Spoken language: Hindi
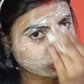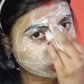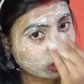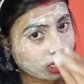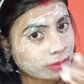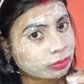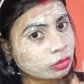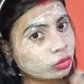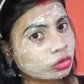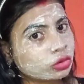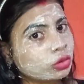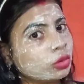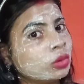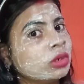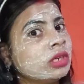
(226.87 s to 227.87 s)
और आपको
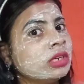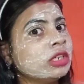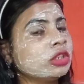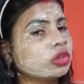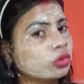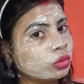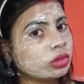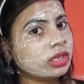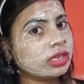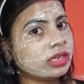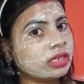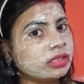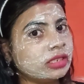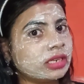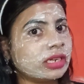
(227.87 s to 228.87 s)
इसको सूखने
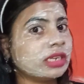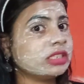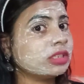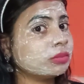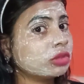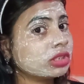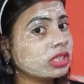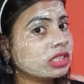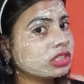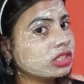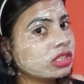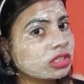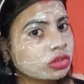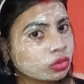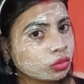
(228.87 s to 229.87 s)
के लिए देना है जब तक ये
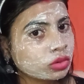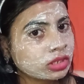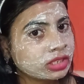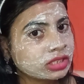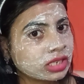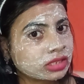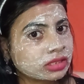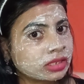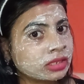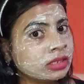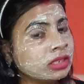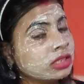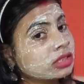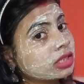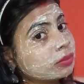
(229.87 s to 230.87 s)
अच्छी तरह सूख नहीं जाता है
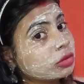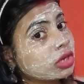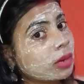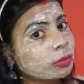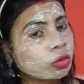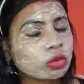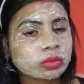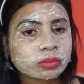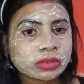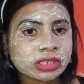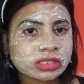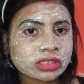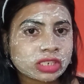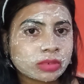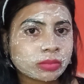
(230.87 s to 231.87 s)
तब तक आपको
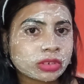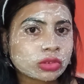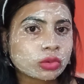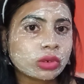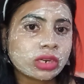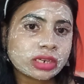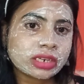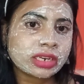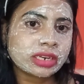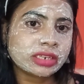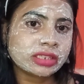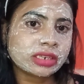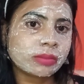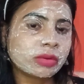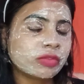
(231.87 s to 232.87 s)
अपने स्किन पे इसको लगे
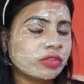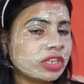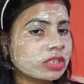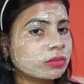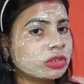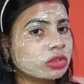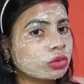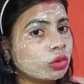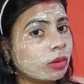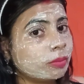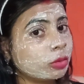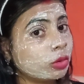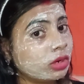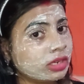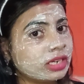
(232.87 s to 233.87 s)
रहने देना अपने फेस पे इसको
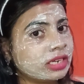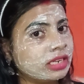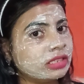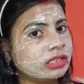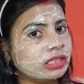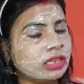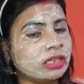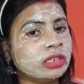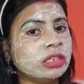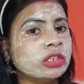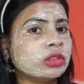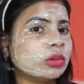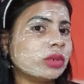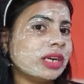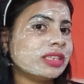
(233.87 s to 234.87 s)
आपको लगे रहने देना है
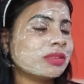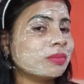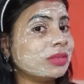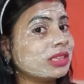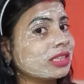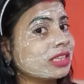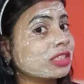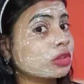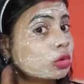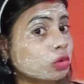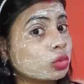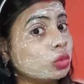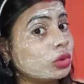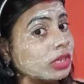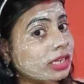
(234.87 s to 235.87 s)
तो गाइस मिलते हैं इसको
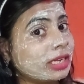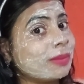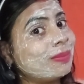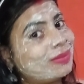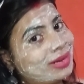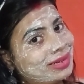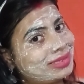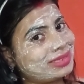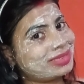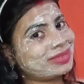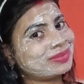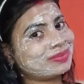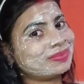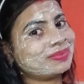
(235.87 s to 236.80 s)
सूखने के बाद